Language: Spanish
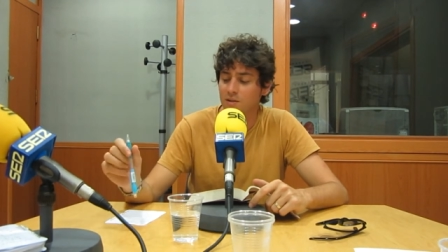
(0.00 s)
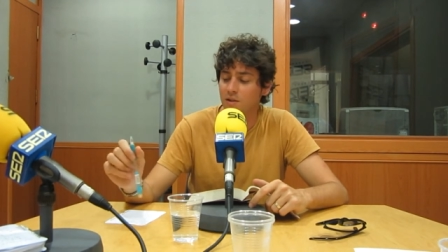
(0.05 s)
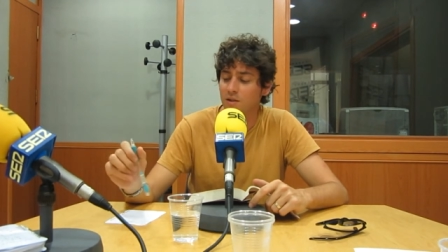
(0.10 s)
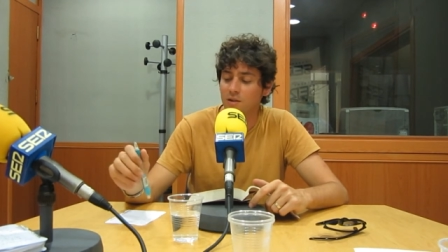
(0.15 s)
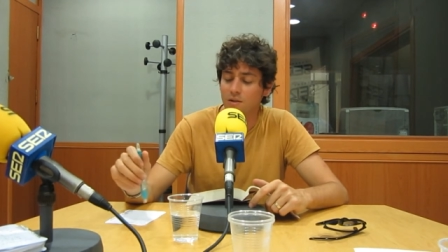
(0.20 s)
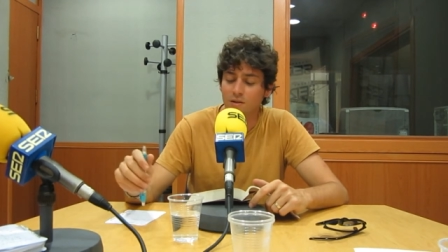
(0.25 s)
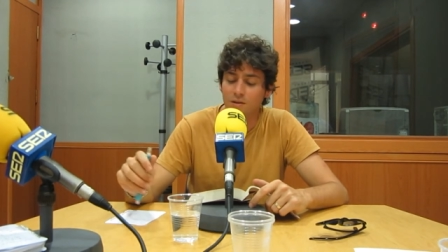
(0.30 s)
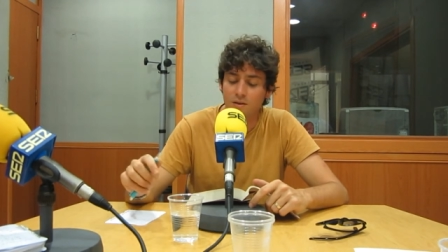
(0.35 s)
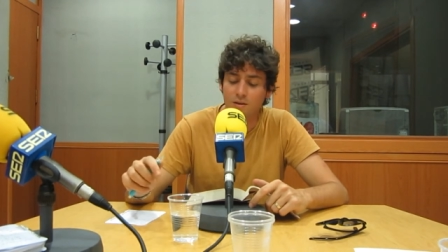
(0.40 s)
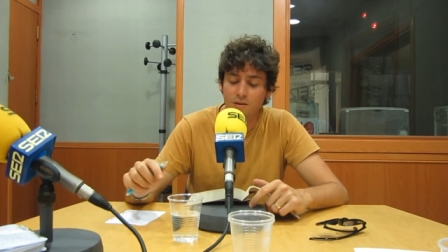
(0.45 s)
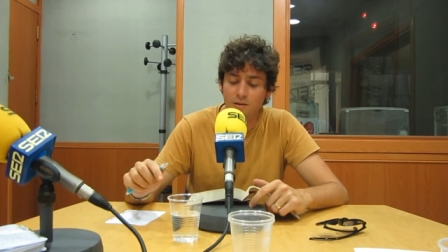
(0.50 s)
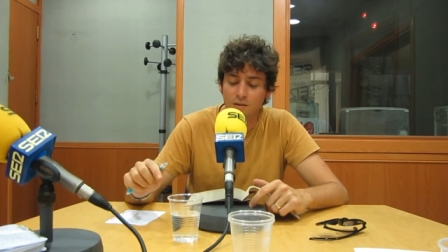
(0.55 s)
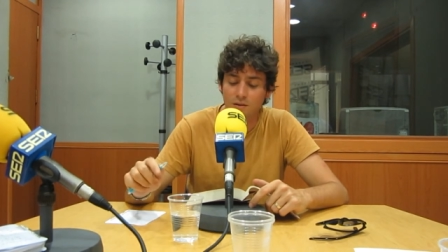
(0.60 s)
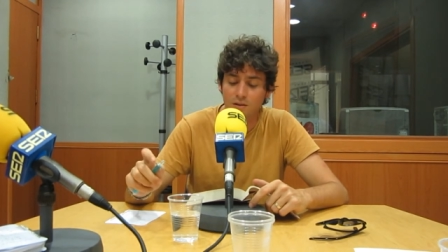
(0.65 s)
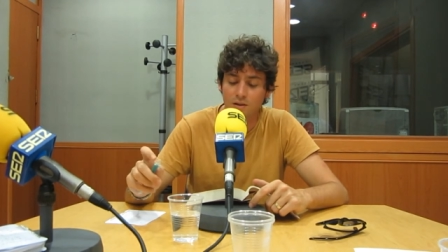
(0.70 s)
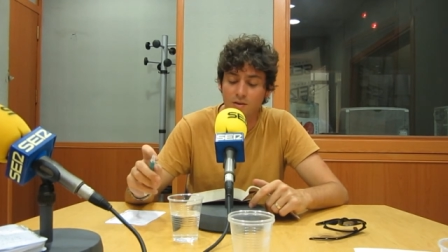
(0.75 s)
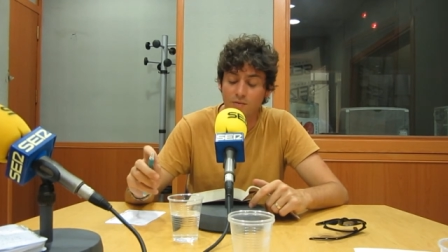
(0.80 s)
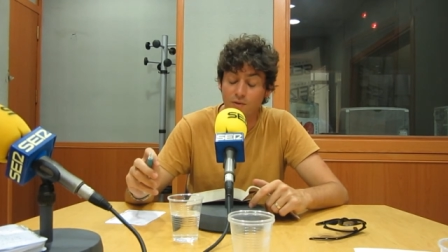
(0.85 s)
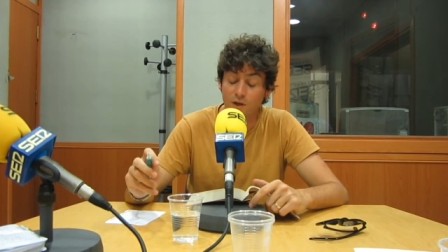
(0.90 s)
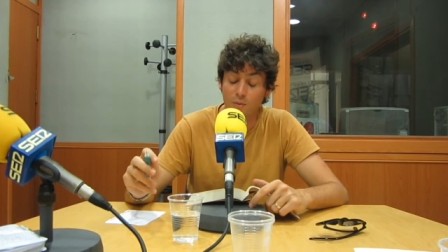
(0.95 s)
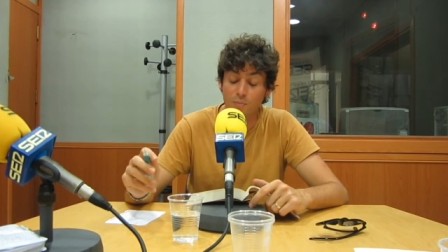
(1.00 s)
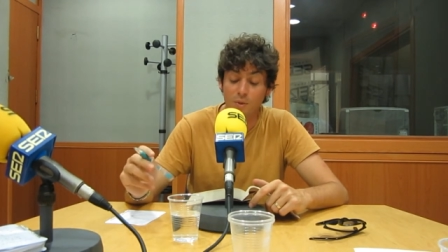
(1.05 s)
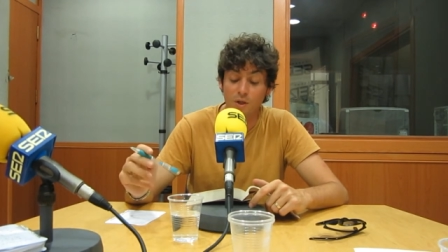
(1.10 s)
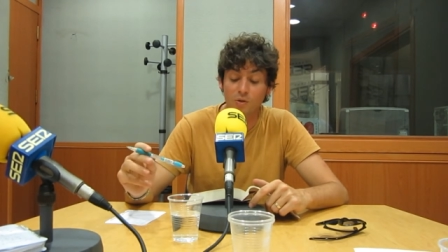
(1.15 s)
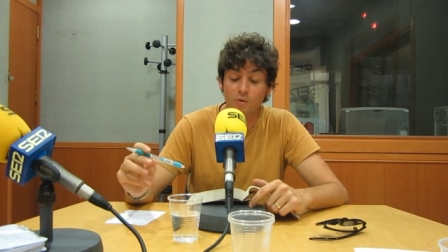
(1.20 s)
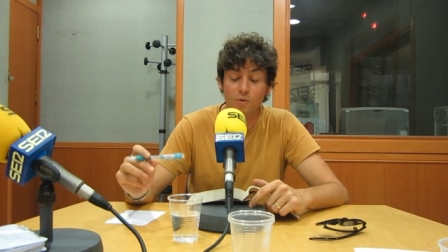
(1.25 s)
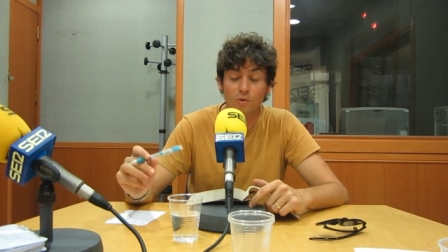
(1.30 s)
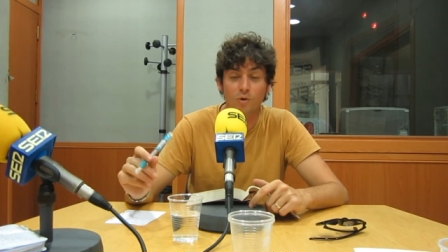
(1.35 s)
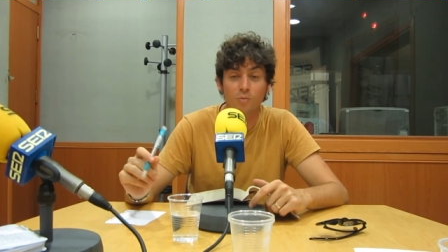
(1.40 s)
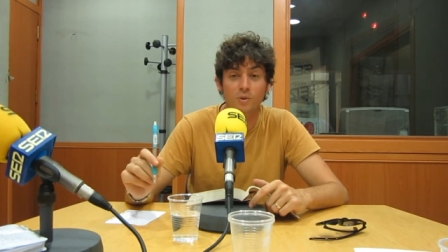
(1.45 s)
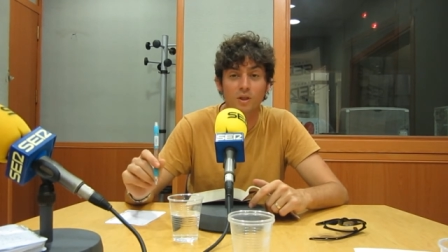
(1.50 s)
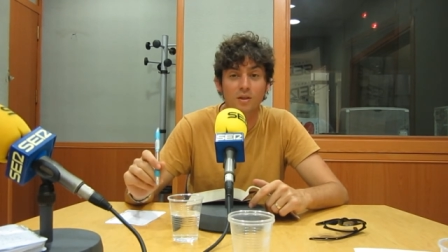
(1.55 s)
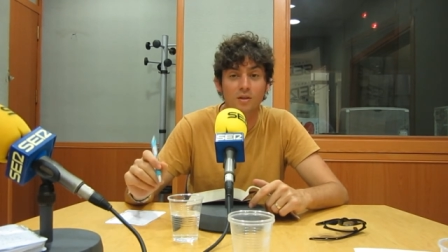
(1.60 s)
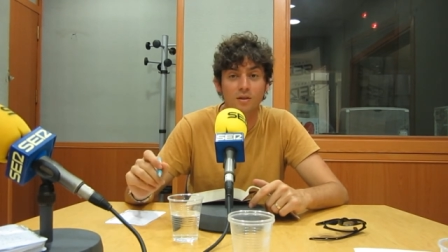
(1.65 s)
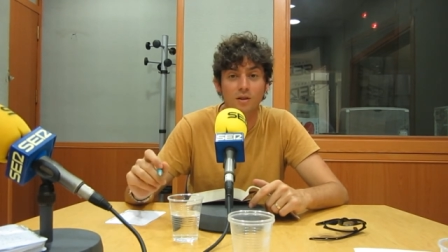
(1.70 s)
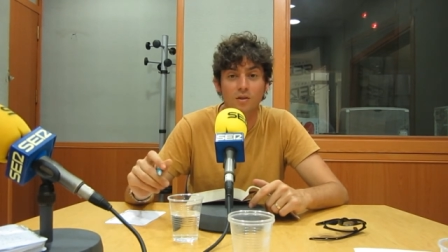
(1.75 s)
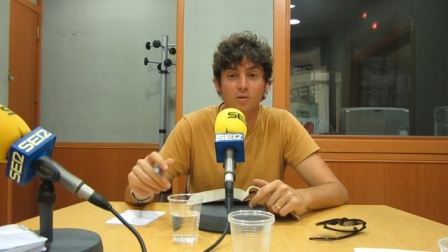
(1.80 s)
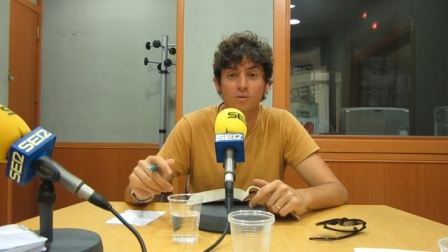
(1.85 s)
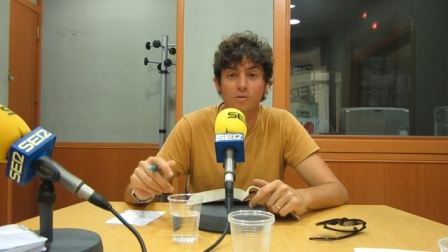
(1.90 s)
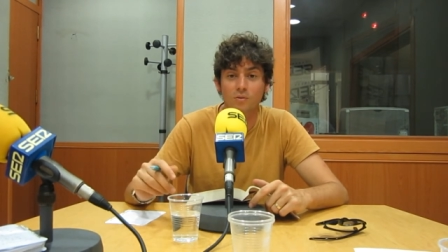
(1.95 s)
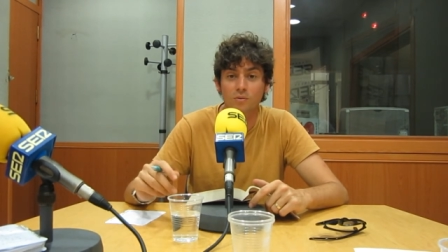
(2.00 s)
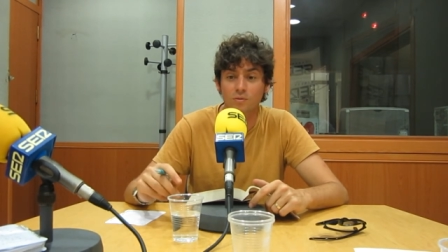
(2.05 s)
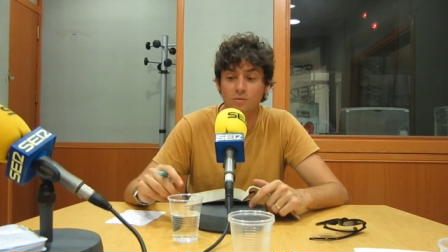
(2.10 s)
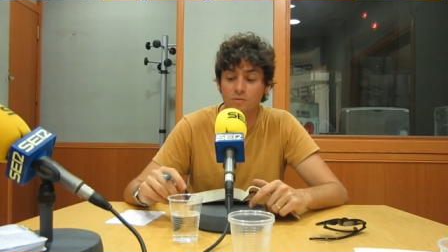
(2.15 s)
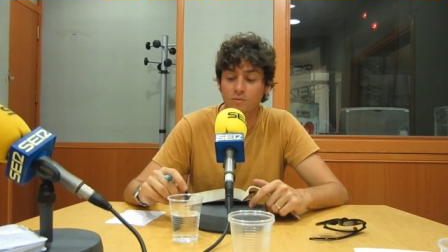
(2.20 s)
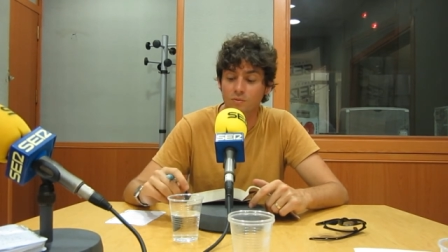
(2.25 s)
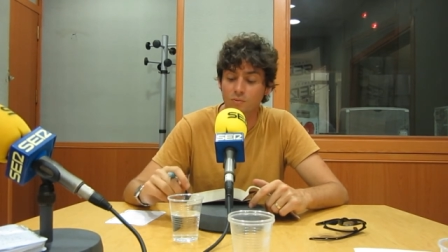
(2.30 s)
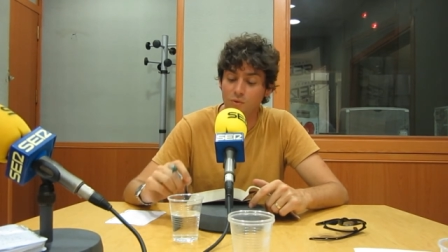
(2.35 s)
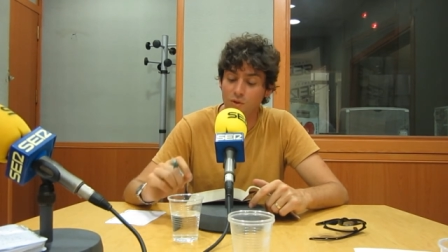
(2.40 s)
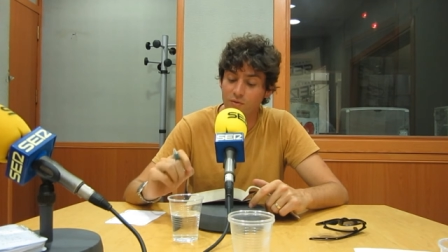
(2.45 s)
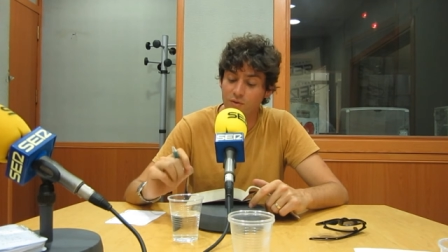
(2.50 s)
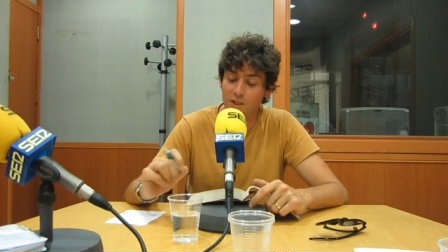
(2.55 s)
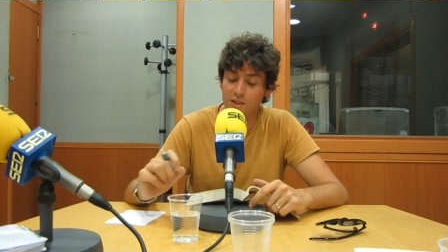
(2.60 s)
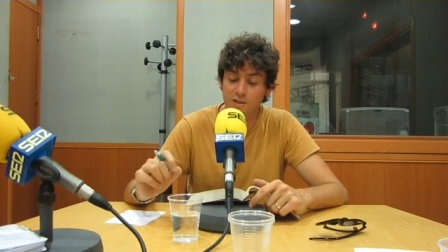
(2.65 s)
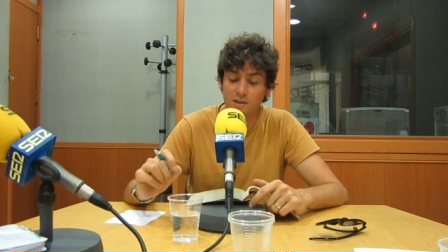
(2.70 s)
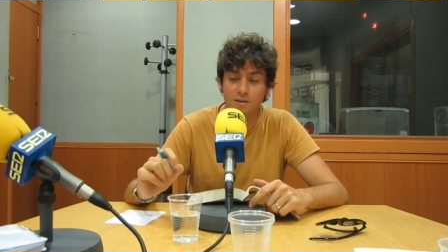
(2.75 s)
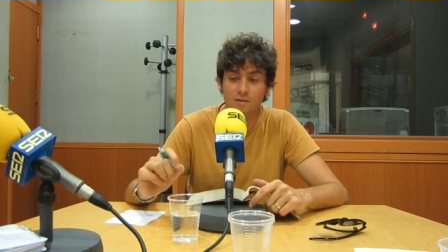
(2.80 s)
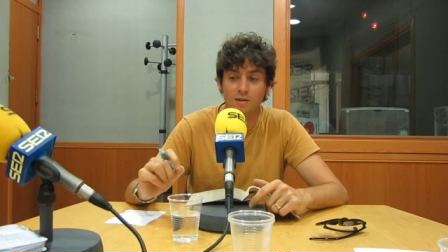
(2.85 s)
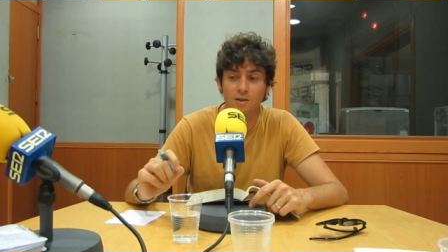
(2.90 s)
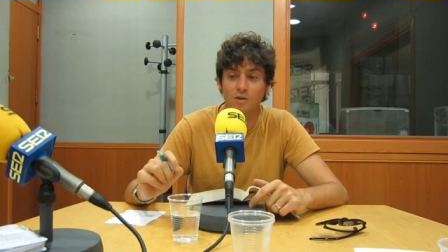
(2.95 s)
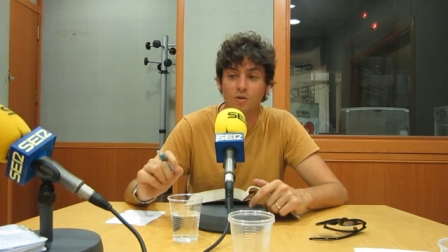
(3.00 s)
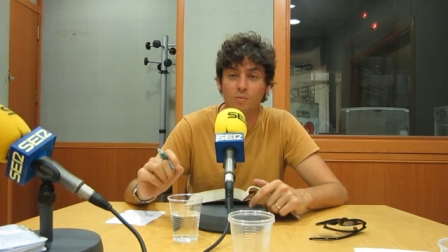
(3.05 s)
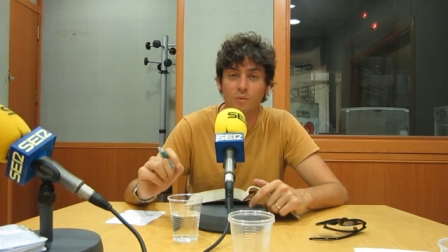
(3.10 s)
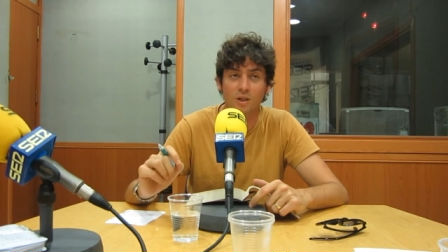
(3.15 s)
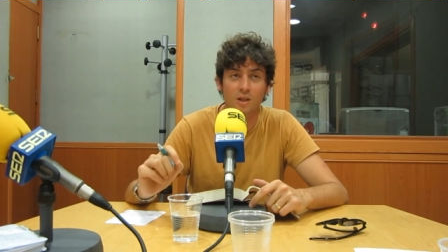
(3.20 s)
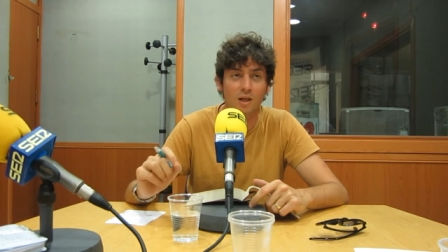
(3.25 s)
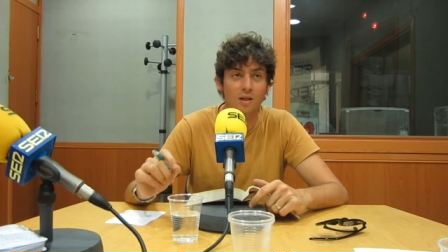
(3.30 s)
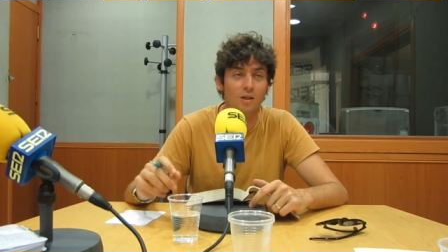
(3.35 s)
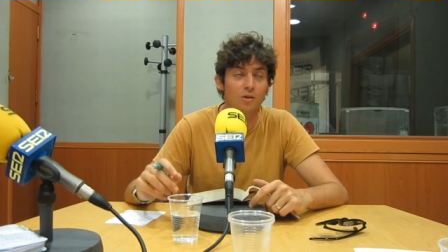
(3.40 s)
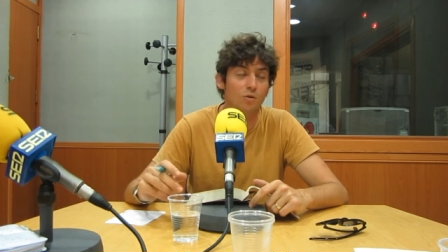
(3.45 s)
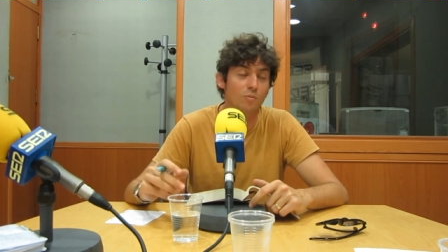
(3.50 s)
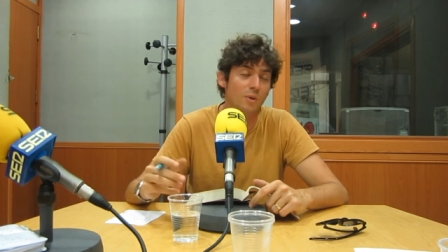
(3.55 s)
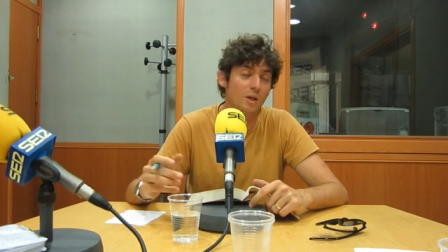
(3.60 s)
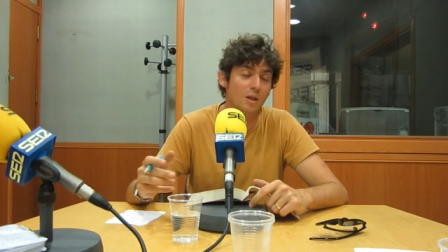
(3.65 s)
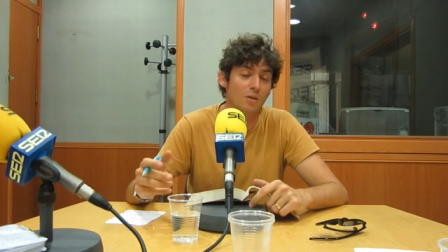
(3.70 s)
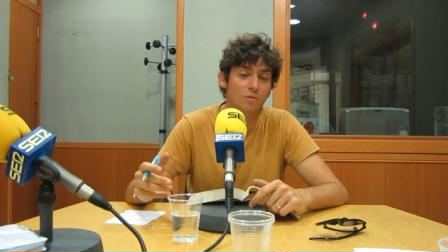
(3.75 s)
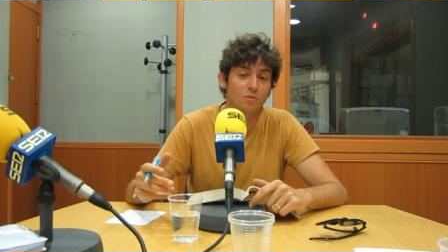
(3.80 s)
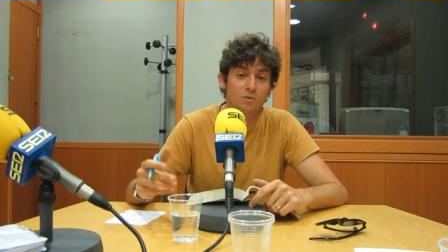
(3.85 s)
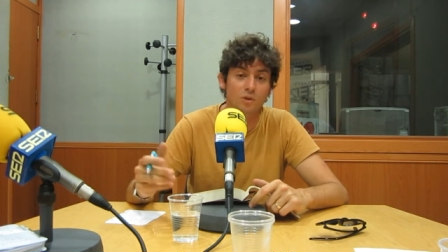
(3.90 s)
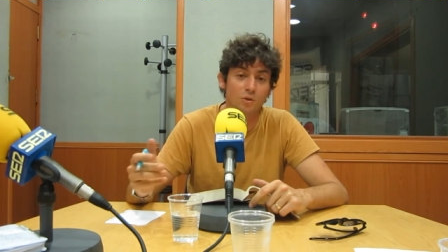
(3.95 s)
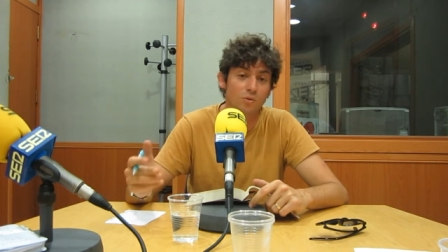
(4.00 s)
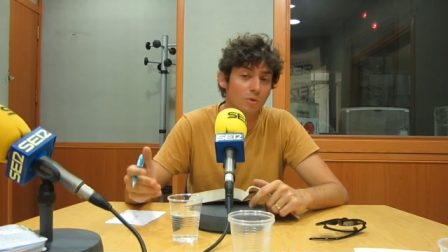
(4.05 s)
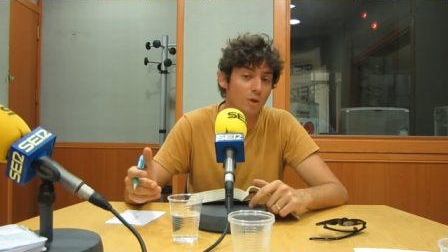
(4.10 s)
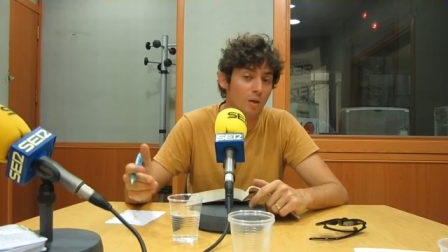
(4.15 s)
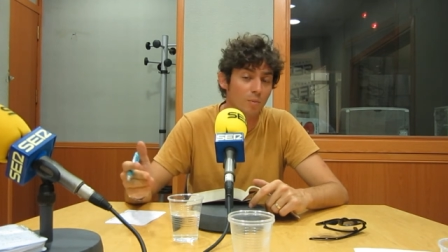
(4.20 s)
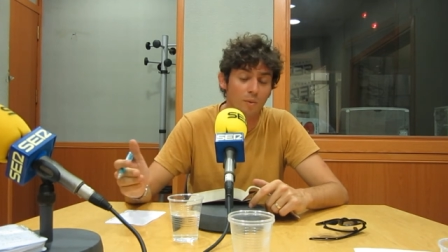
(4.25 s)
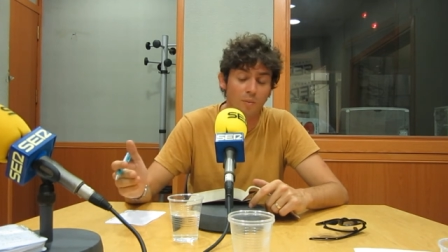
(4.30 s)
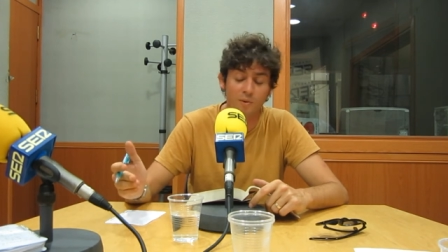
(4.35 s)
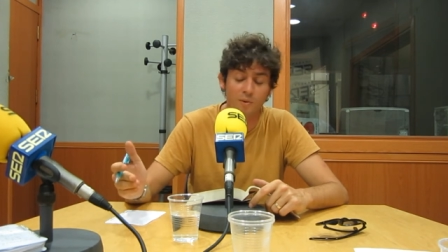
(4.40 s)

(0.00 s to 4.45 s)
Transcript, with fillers: El, el fragmento comienza con una frase entrecomillada tomada de un titular